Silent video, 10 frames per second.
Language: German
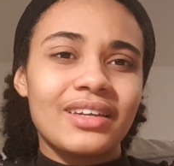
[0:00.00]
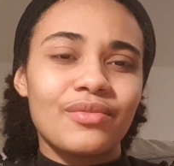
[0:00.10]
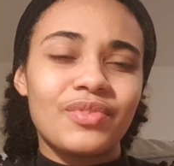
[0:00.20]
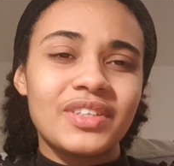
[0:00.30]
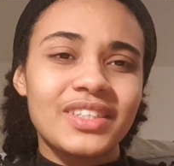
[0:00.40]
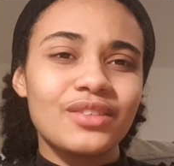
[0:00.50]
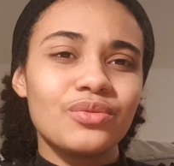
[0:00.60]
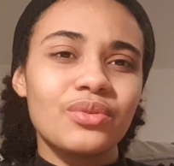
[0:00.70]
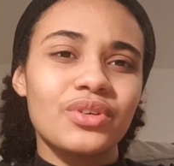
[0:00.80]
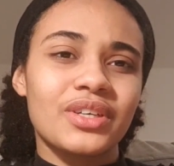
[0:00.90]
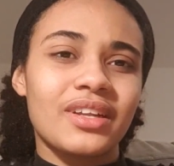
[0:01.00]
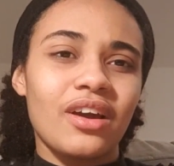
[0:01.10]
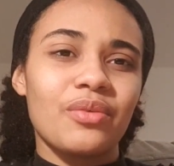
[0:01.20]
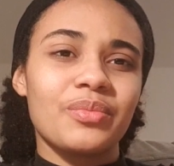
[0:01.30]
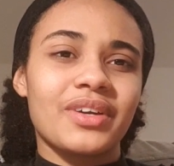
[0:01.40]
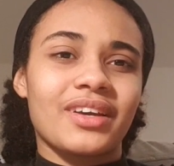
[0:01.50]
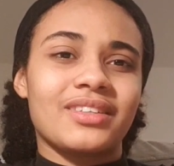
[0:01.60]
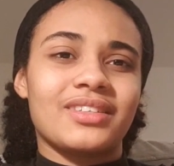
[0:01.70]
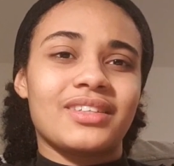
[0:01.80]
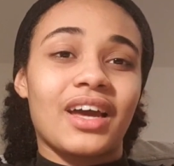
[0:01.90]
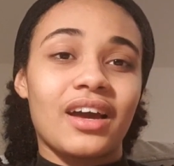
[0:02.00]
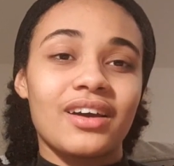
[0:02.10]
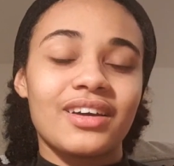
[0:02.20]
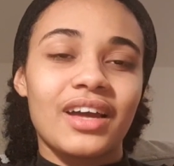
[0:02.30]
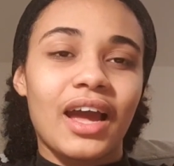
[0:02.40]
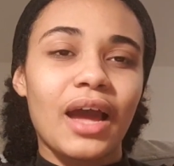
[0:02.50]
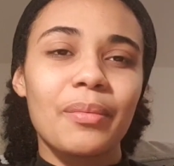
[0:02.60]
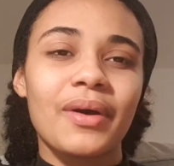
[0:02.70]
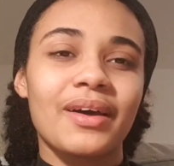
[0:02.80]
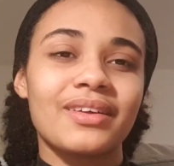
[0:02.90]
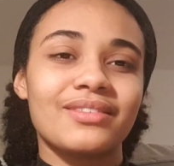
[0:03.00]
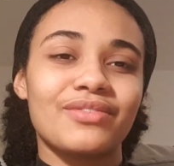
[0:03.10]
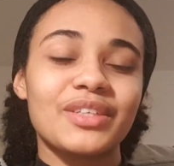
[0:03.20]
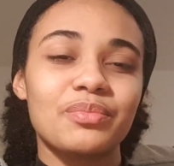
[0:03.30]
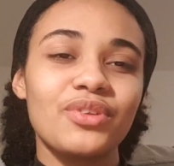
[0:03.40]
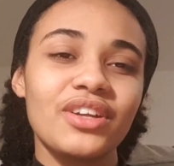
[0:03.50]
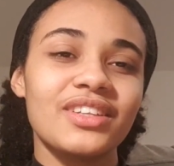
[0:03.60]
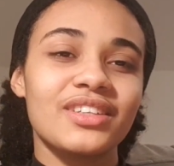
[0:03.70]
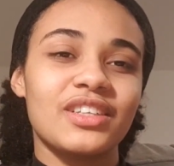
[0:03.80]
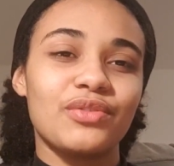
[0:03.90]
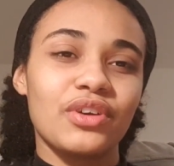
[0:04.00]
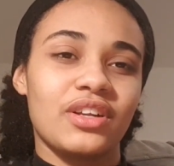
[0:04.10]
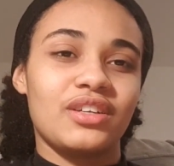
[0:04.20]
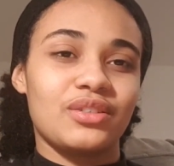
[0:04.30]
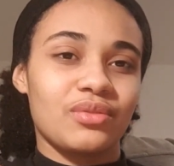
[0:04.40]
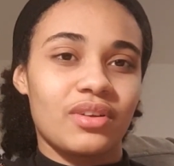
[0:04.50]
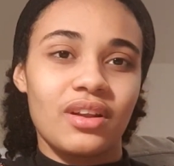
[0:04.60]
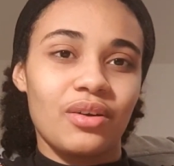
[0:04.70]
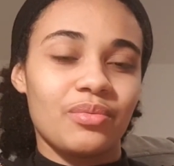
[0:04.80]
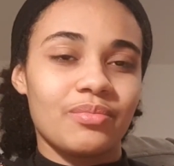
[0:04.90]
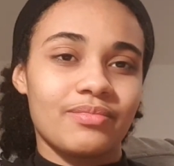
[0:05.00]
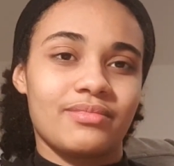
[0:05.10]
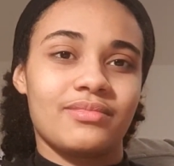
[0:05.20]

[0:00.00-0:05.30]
wir sind nur durch Glauben gerettet. Aber was bedeutet es wirklich zu glauben?